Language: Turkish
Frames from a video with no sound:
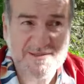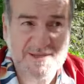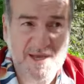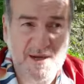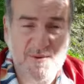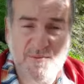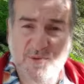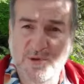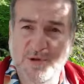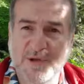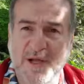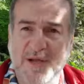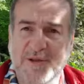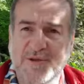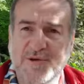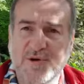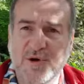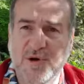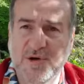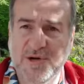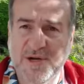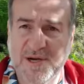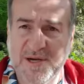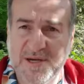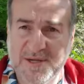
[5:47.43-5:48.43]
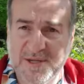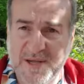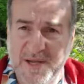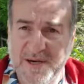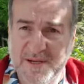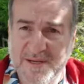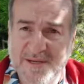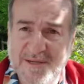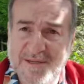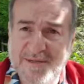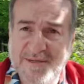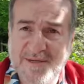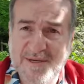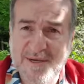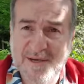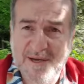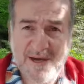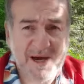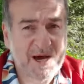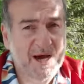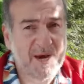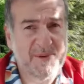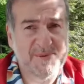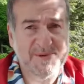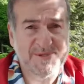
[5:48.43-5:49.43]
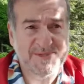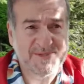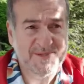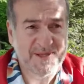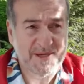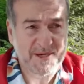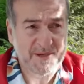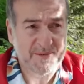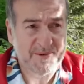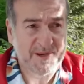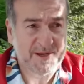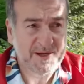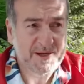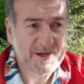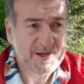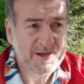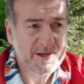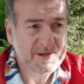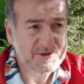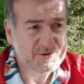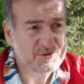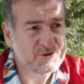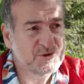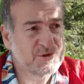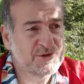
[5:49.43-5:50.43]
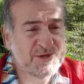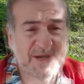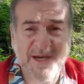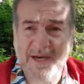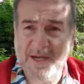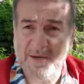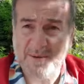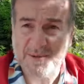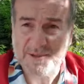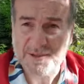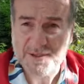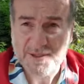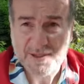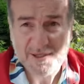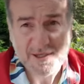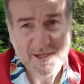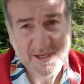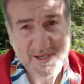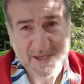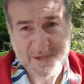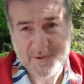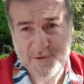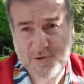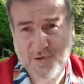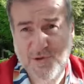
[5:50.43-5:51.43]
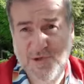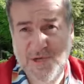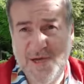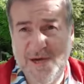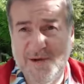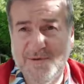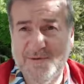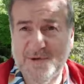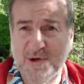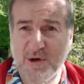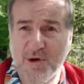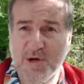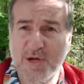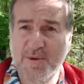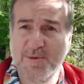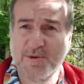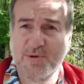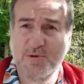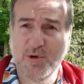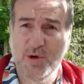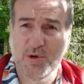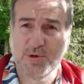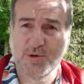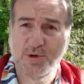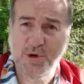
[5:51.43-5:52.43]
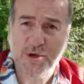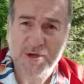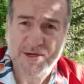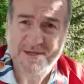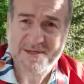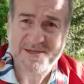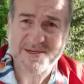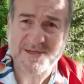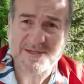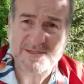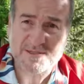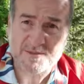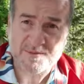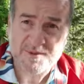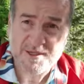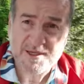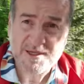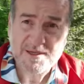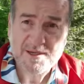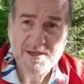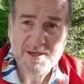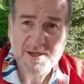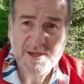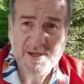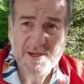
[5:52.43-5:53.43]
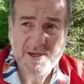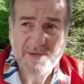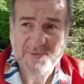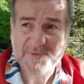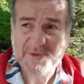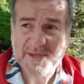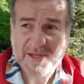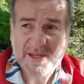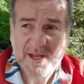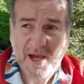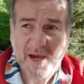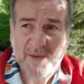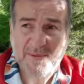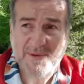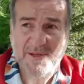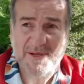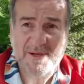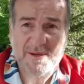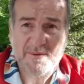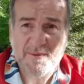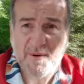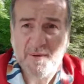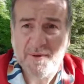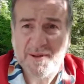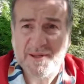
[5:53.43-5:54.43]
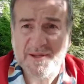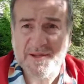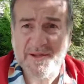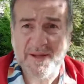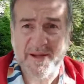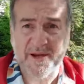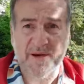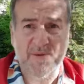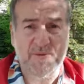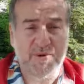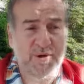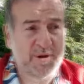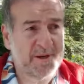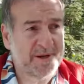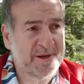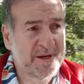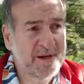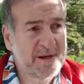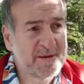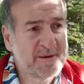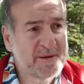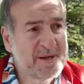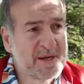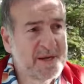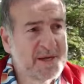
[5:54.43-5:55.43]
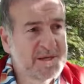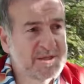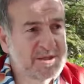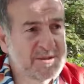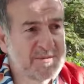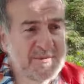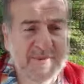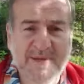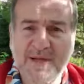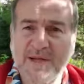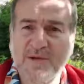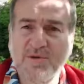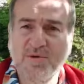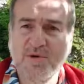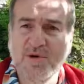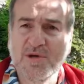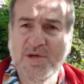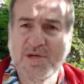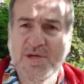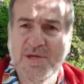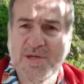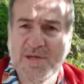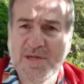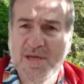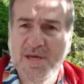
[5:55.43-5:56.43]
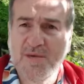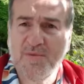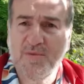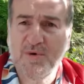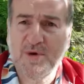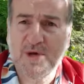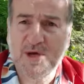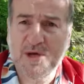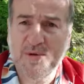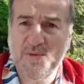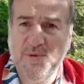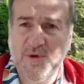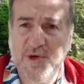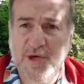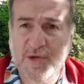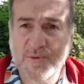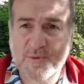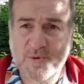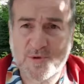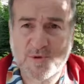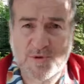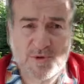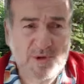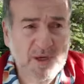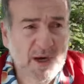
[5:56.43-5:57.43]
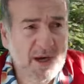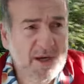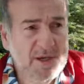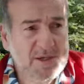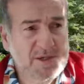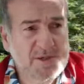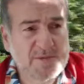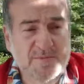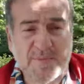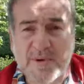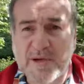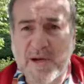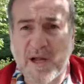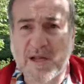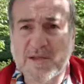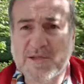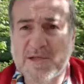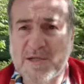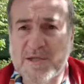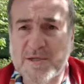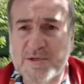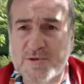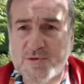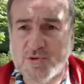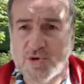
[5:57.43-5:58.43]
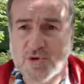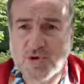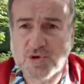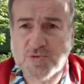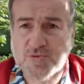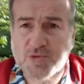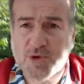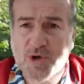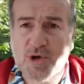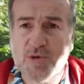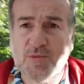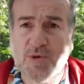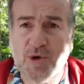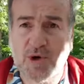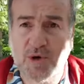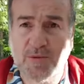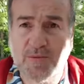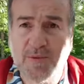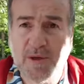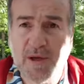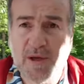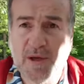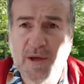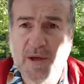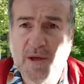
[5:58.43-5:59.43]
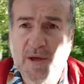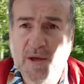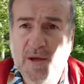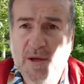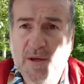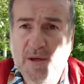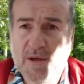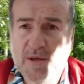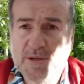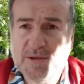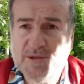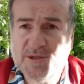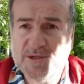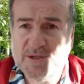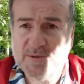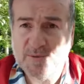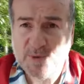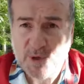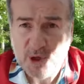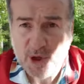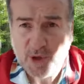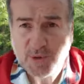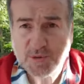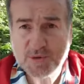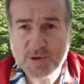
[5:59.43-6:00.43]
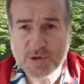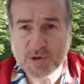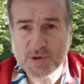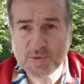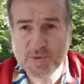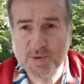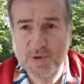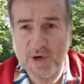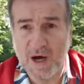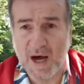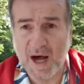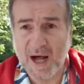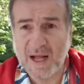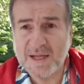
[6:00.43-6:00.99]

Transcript: Sen buradan New York'a kadar git, abisini arama. Çünkü niye aramadı? Çünkü evde öyle bir dolduruyor ki kızımı. Değil abilerini, babalarını aramıyorlar ya. Şimdi millet diyor ki niye Müge'ye bunu yapıyorsun? Kardeşim ben 6 yıldır çocuğumu görmüyorum. Siz biliyor musunuz bunu?